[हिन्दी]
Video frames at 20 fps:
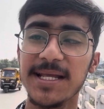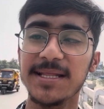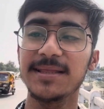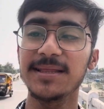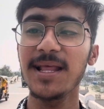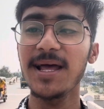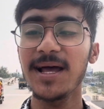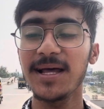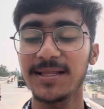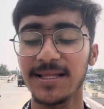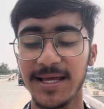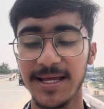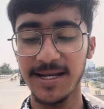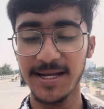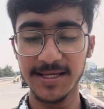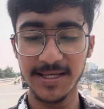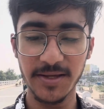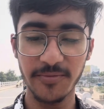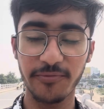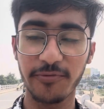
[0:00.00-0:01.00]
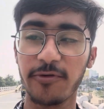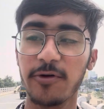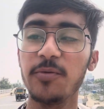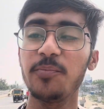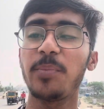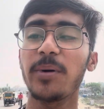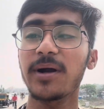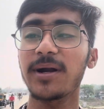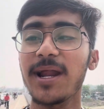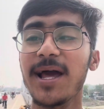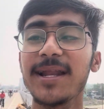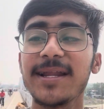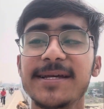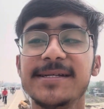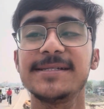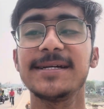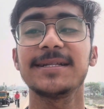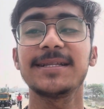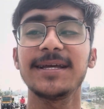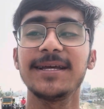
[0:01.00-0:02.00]
इतना आता है ना कि फोन पकड़ा
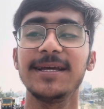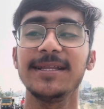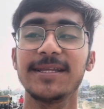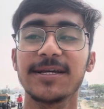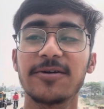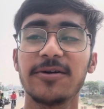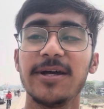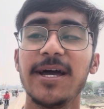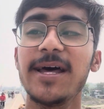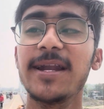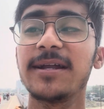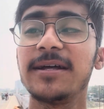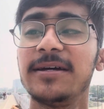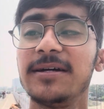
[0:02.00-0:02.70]
नहीं जाता ये देखो यार